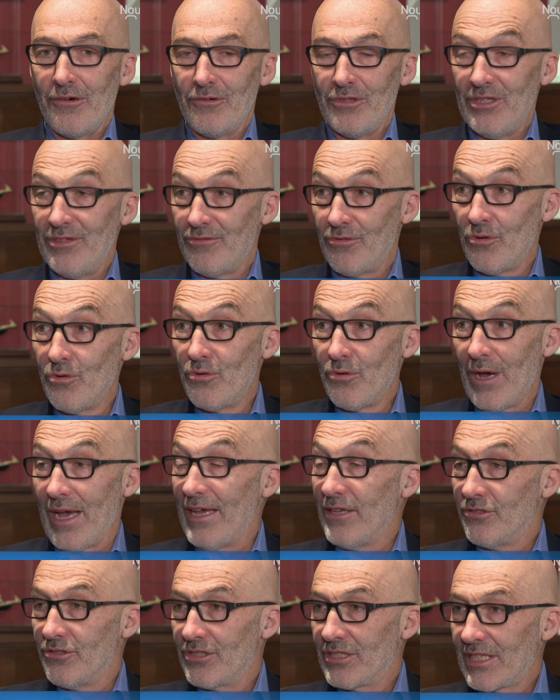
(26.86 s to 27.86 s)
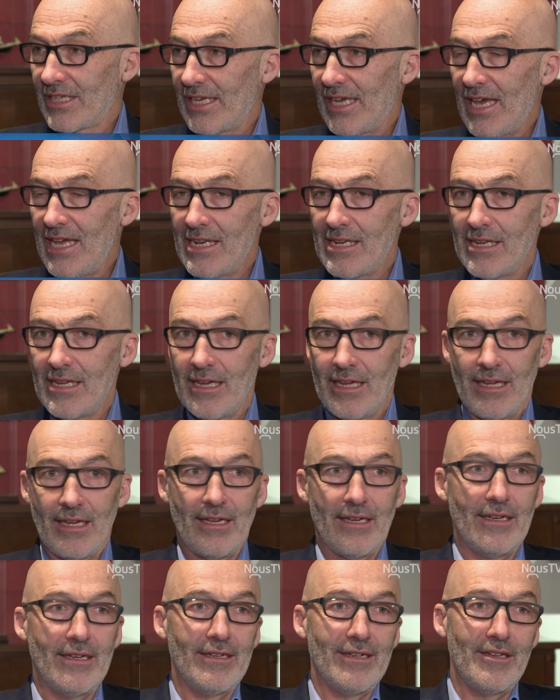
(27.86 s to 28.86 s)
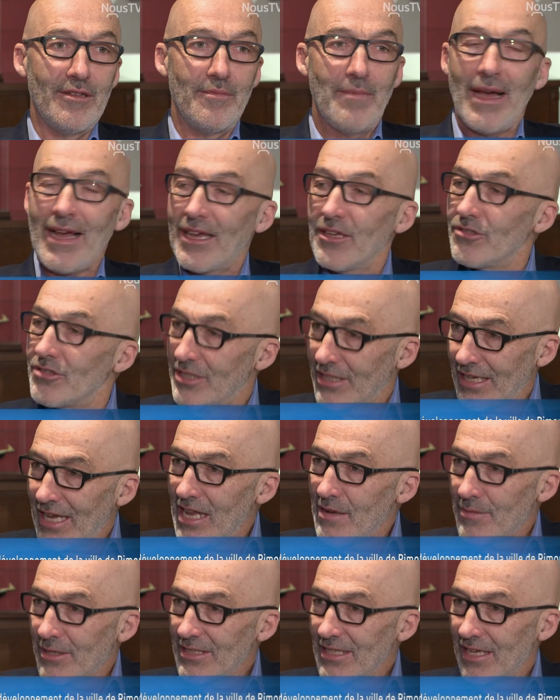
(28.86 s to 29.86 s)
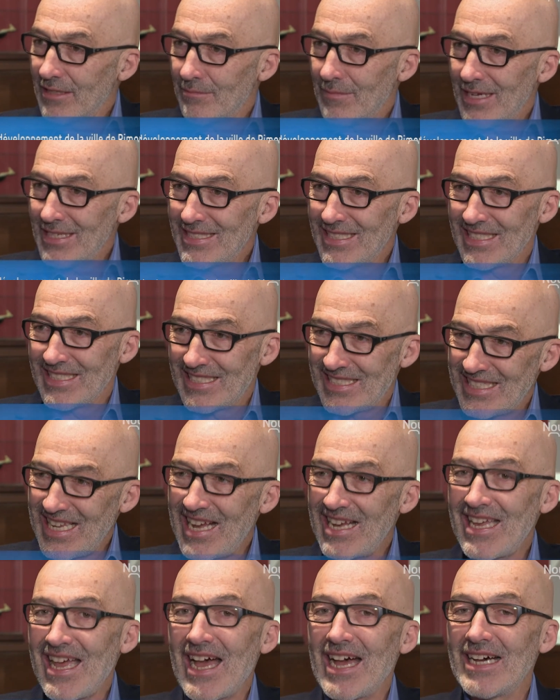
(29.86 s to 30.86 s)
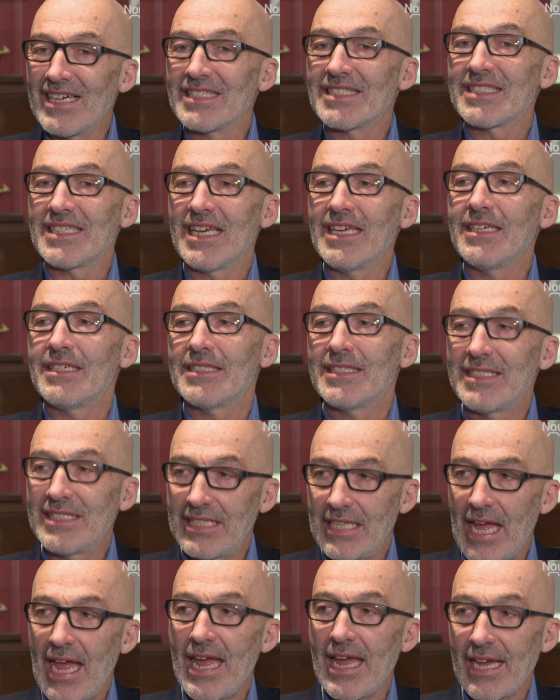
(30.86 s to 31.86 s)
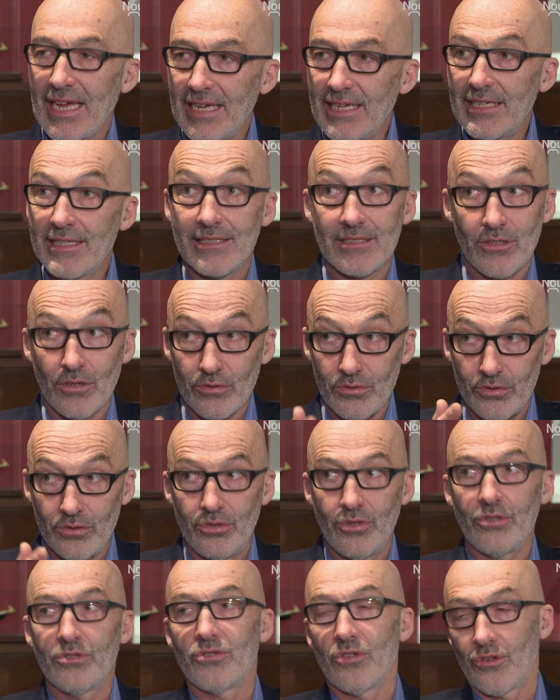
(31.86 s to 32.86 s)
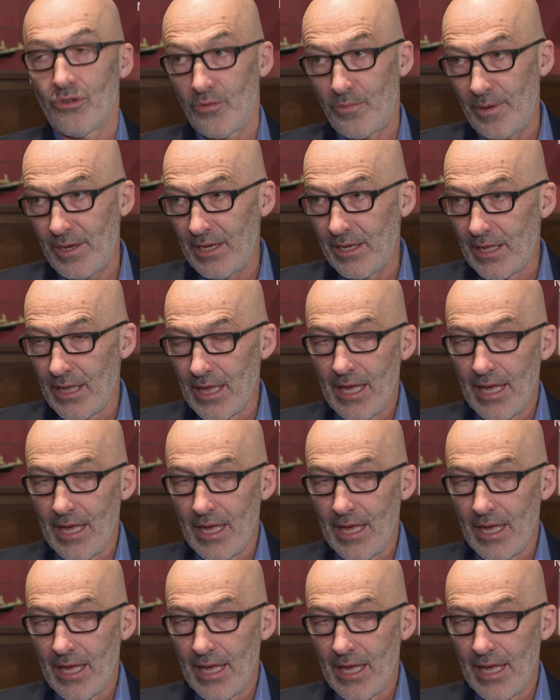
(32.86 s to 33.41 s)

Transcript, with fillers: au niveau industriel. Euh, le parc industriel, présentement, c'est 145 terrains qui sont tous occupés.